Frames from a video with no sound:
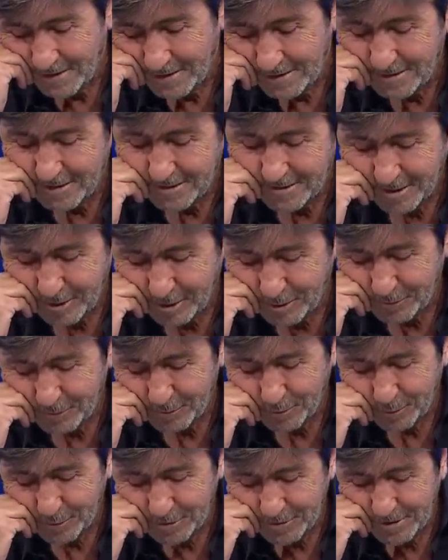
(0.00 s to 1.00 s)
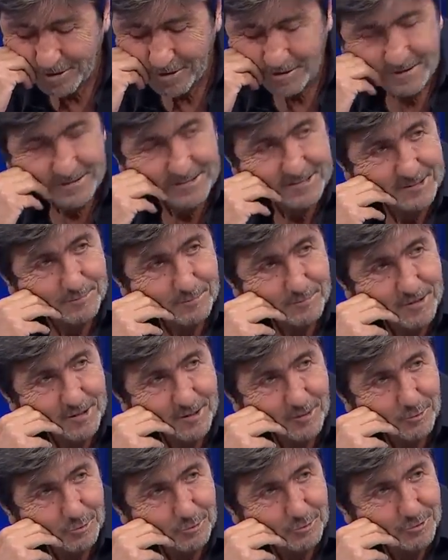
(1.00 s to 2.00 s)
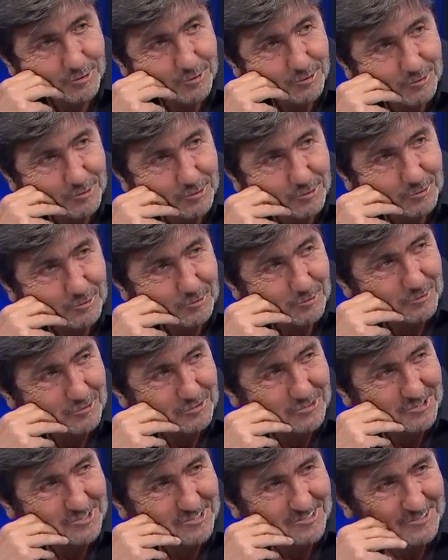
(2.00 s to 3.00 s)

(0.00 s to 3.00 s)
Tesadüf de olsa kızım da 30 Ağustos olduğu için.